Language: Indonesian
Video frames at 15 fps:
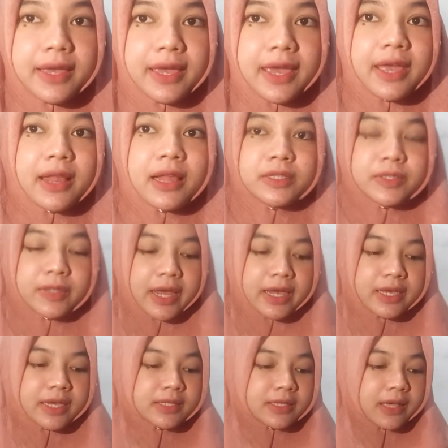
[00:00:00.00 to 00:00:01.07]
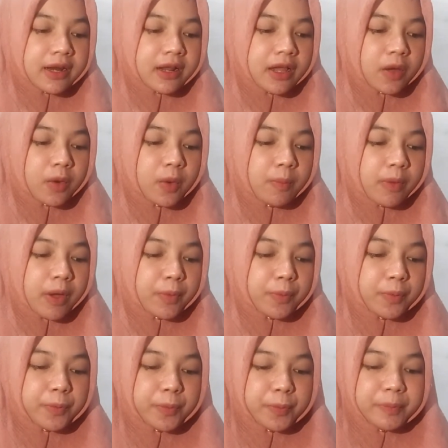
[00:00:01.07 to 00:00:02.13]
oke langsung aja sekarang aku
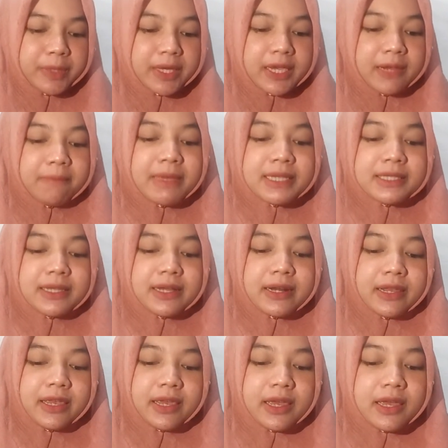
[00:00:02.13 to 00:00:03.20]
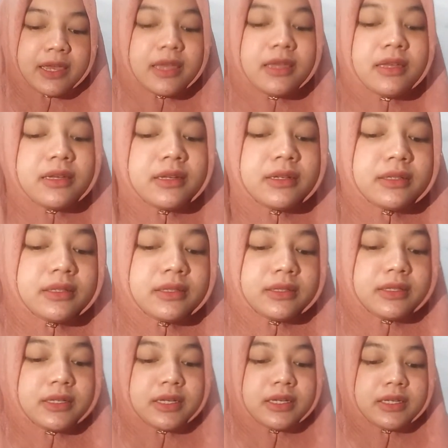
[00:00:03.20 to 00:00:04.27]
mau bikin maskernya
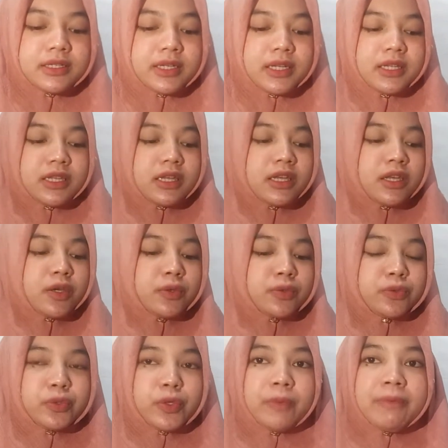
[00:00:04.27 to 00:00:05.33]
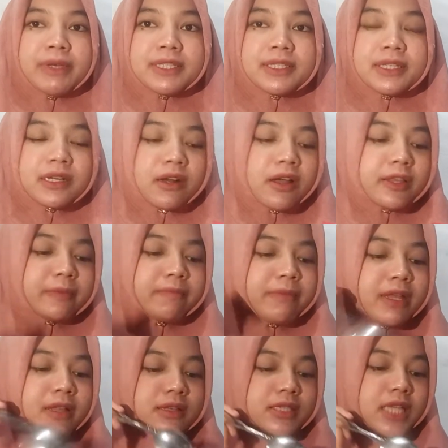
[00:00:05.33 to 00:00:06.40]
jadi untuk masker
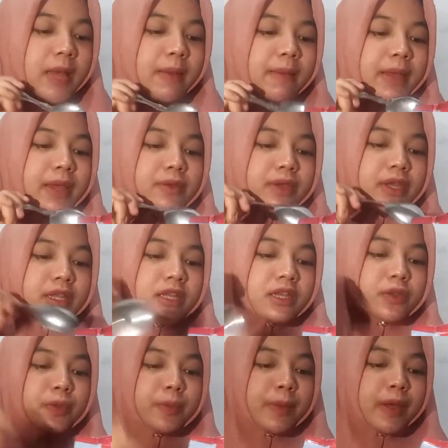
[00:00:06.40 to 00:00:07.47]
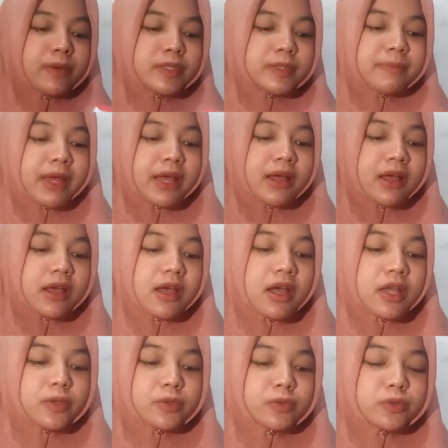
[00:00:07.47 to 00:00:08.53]
oatmeal sama madu ini tuh bagus
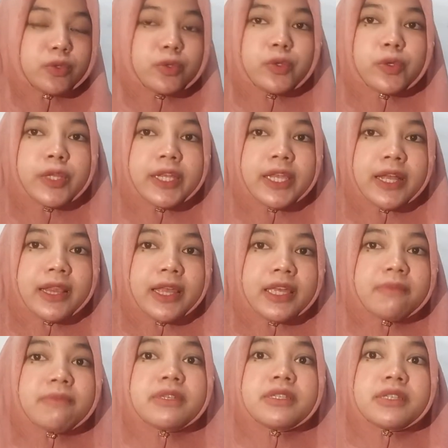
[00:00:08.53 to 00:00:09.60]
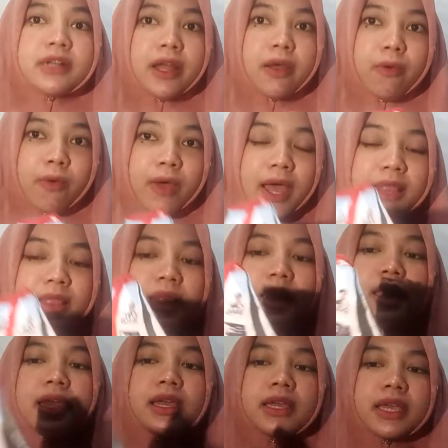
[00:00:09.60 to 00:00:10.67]
banget untuk kulit yang lagi berjerawat
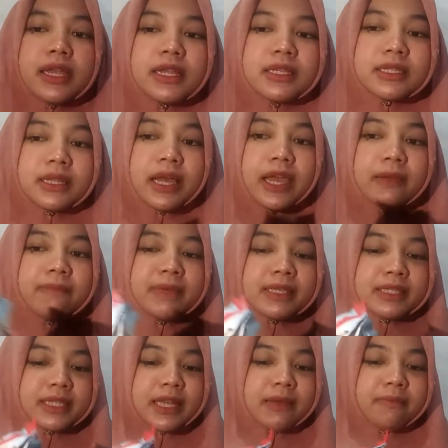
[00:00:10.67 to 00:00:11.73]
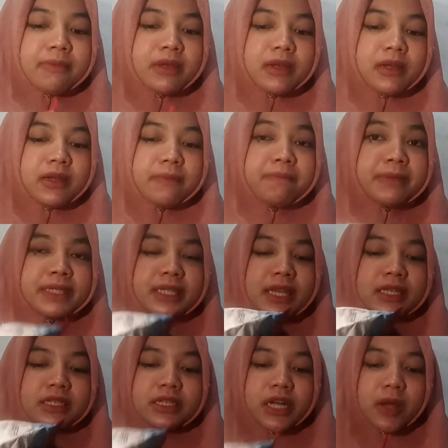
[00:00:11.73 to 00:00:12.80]
ini selain bisa
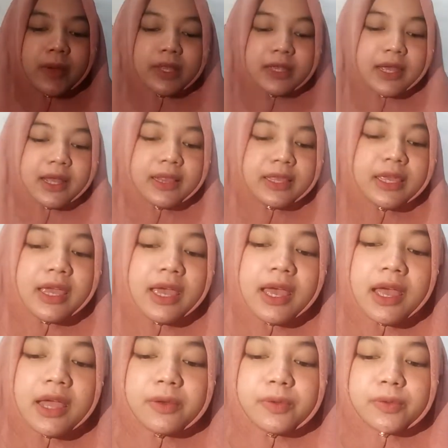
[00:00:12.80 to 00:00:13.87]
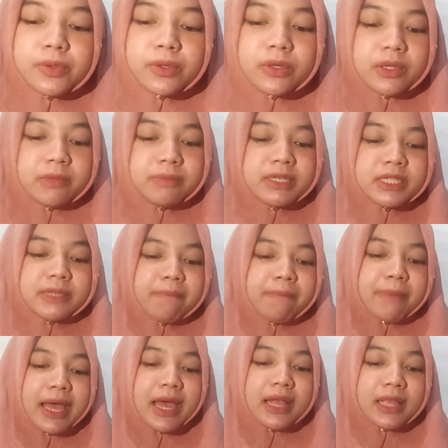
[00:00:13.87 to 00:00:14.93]
mengempiskan jerawat kalian untuk lebih
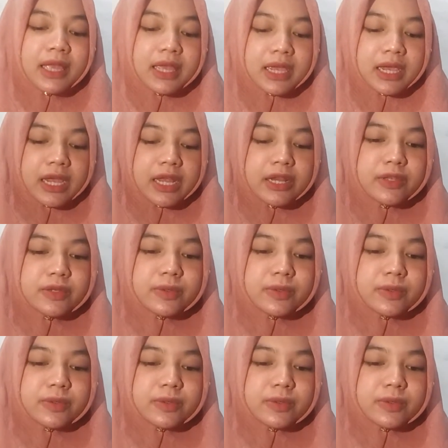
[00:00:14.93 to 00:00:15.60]
cepat ini